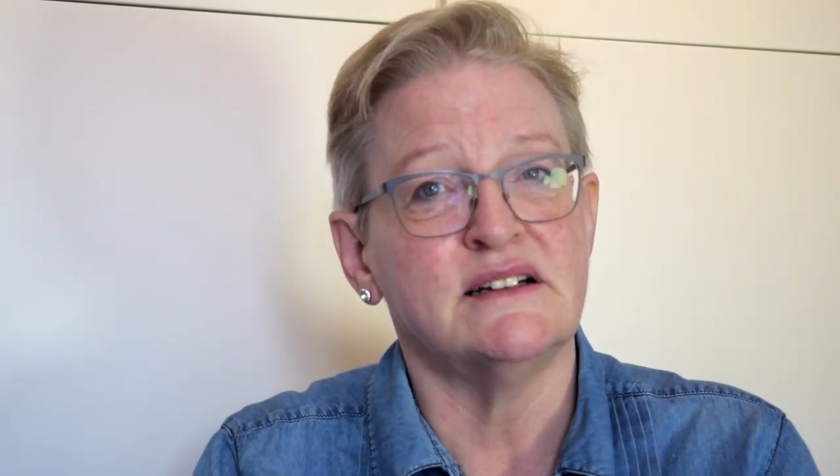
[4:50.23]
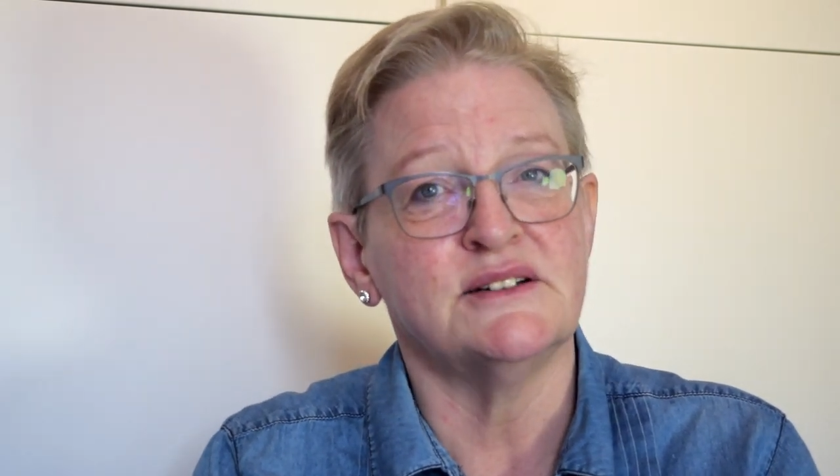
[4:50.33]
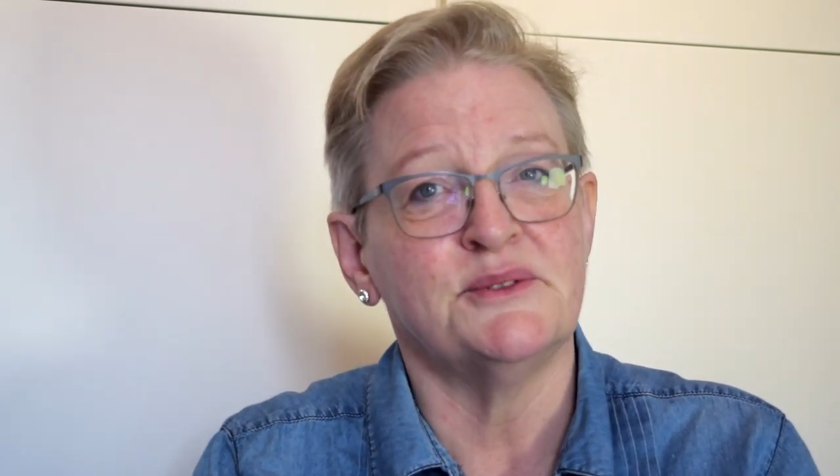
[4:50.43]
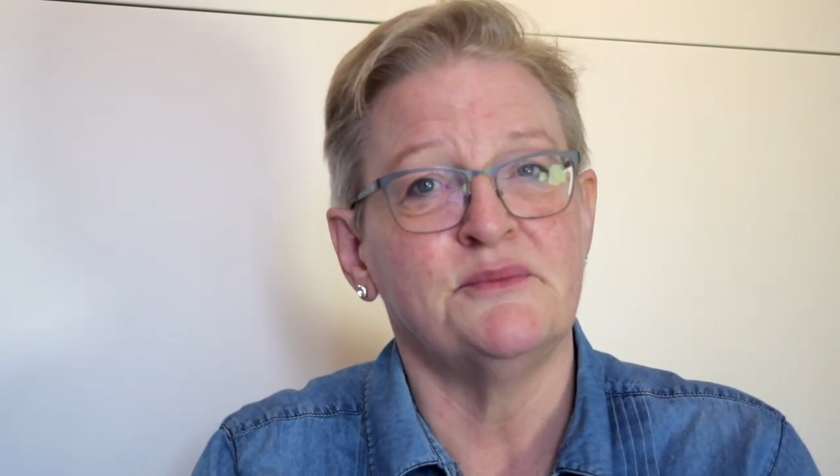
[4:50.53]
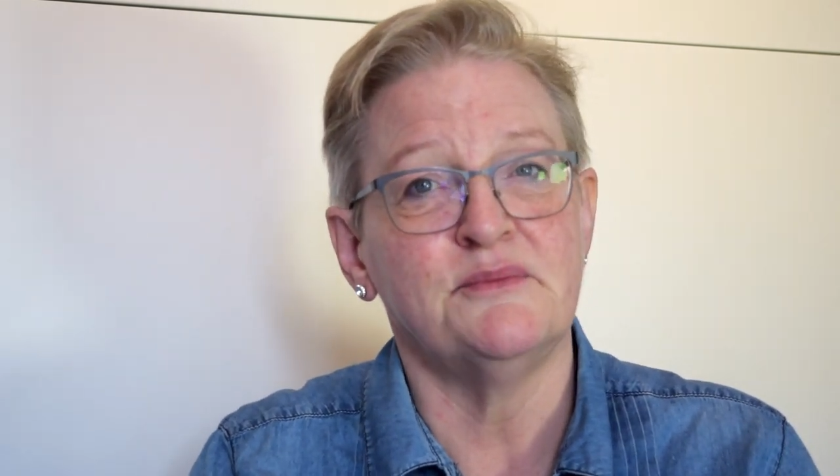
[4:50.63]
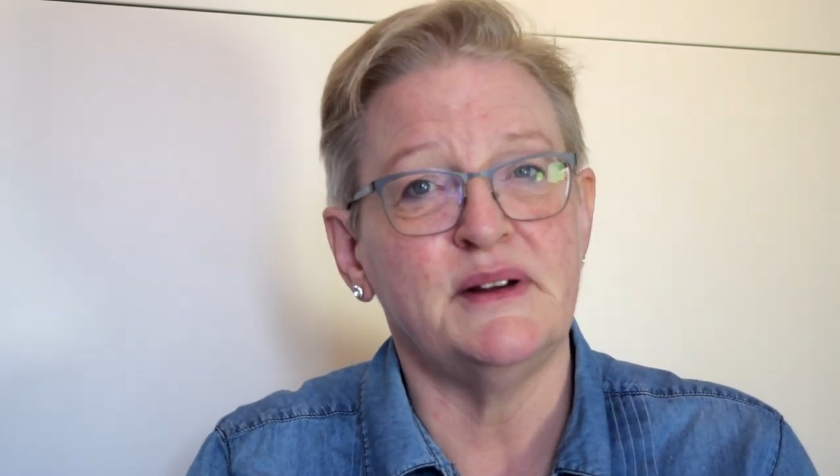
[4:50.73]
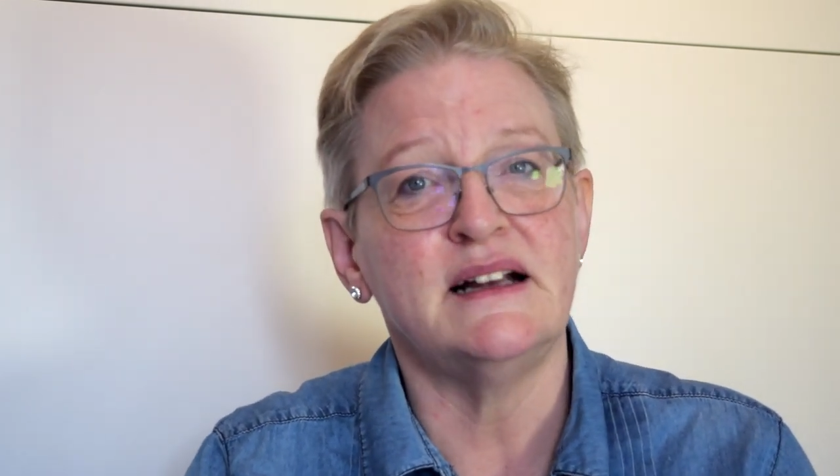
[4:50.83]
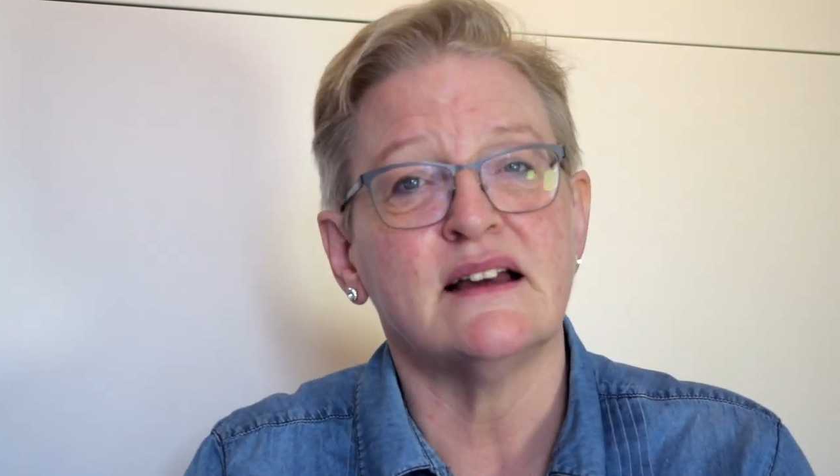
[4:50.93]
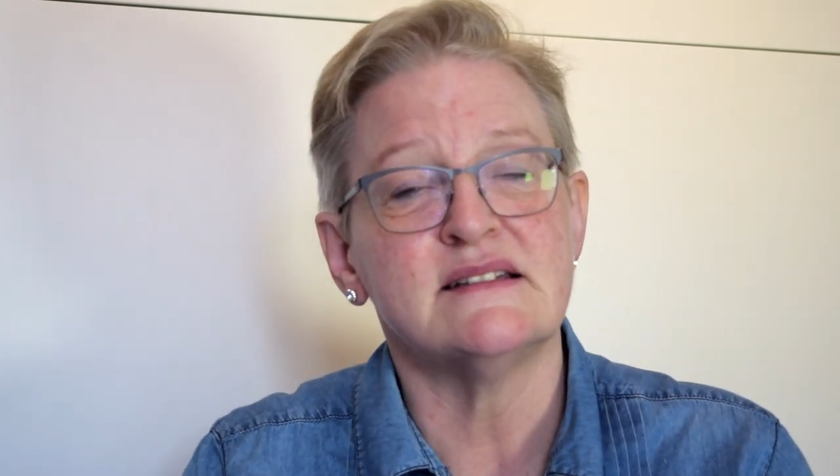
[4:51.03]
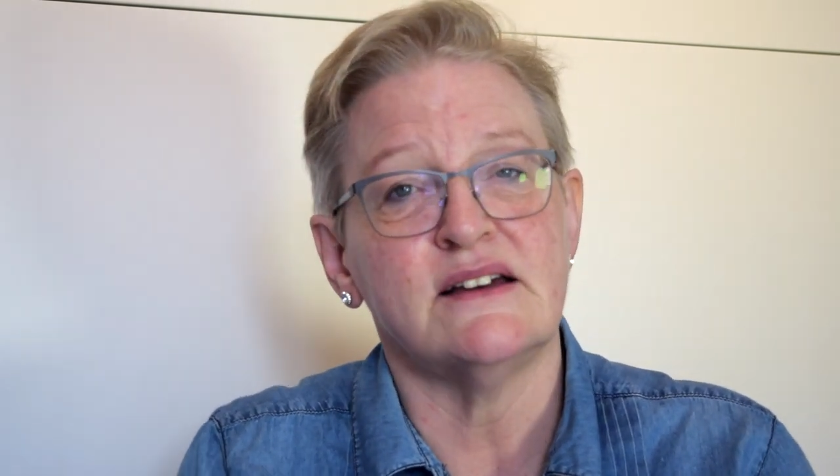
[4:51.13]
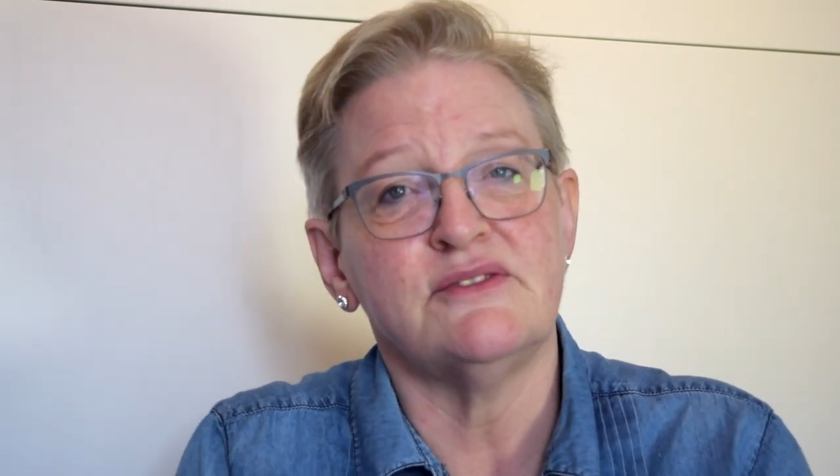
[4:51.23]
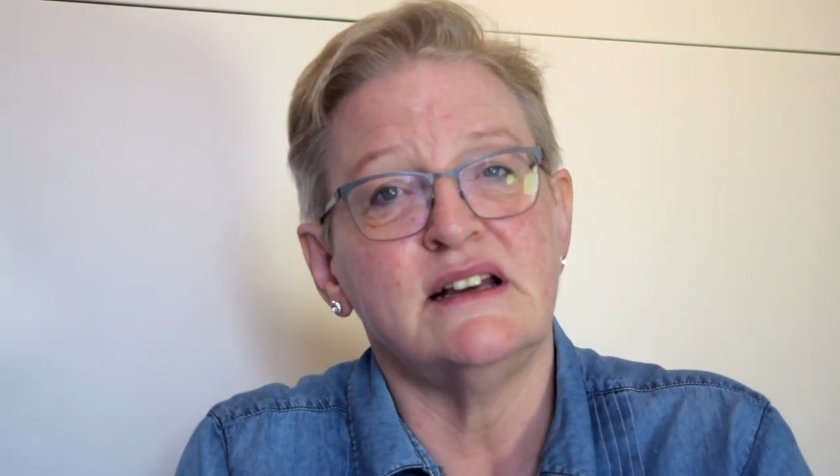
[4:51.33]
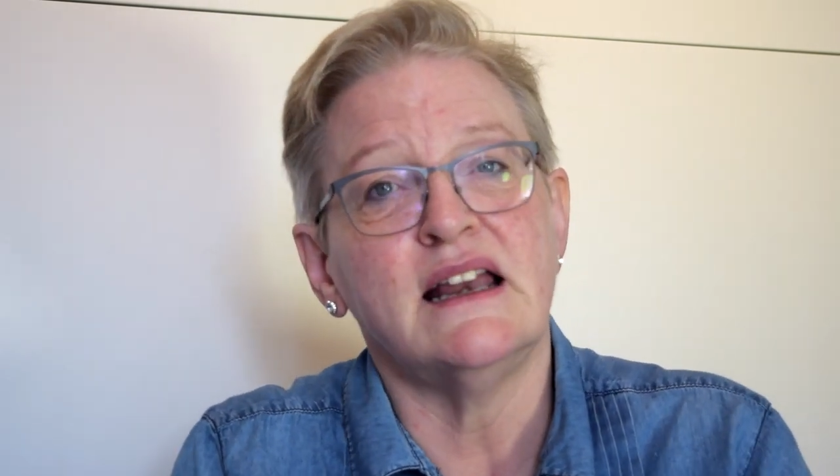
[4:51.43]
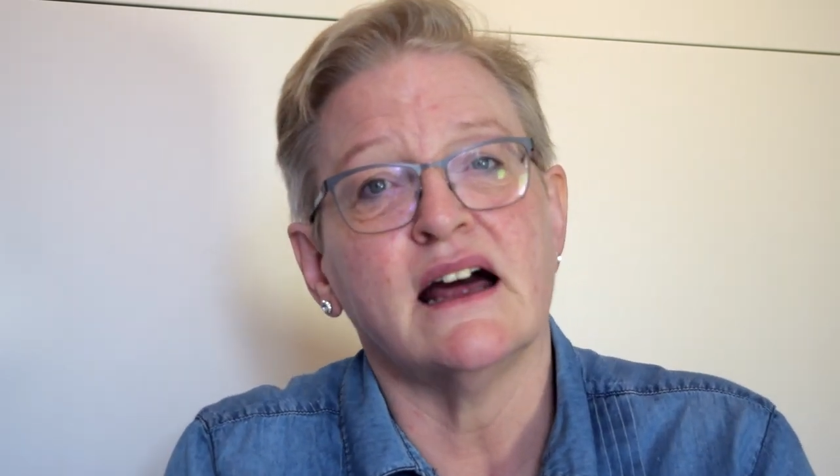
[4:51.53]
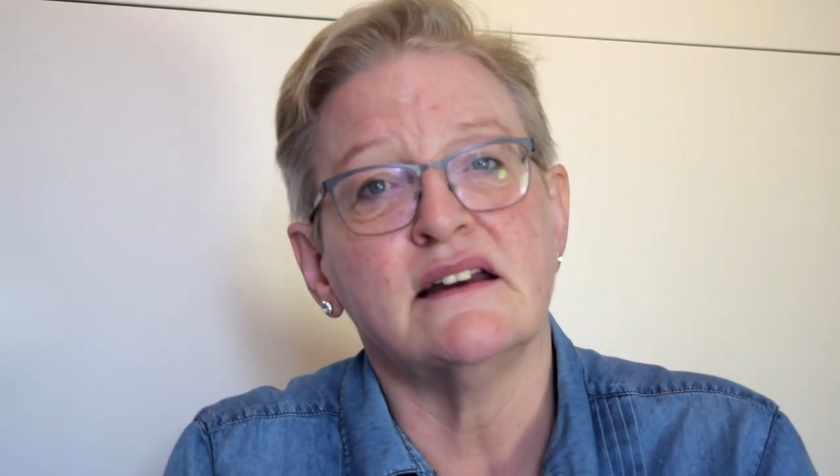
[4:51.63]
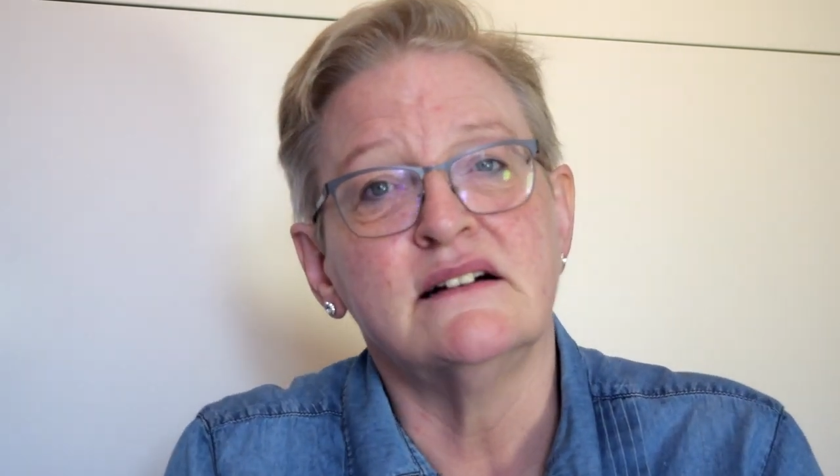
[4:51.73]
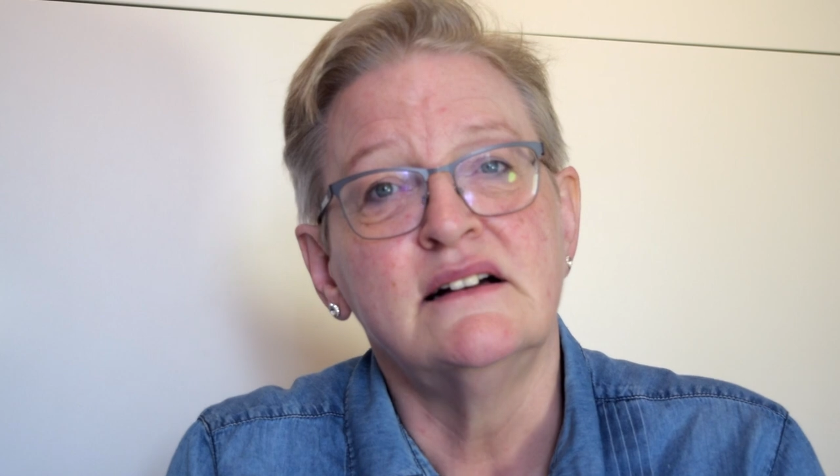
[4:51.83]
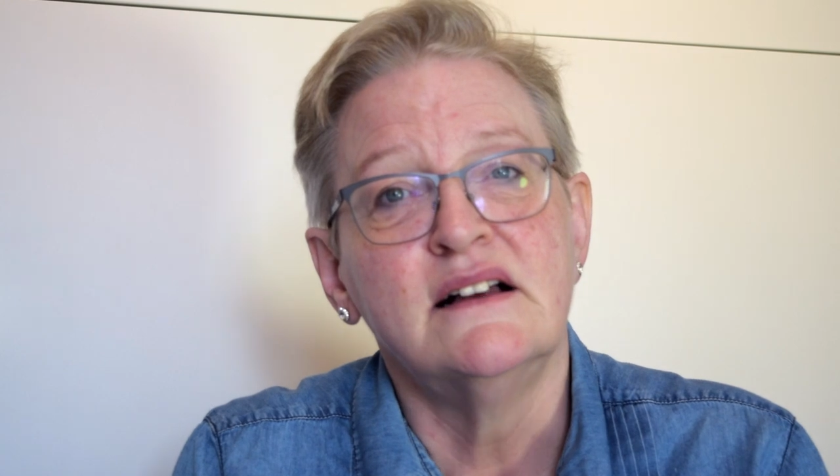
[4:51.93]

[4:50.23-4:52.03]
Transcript: ähm, Bilder sehr viel lerne,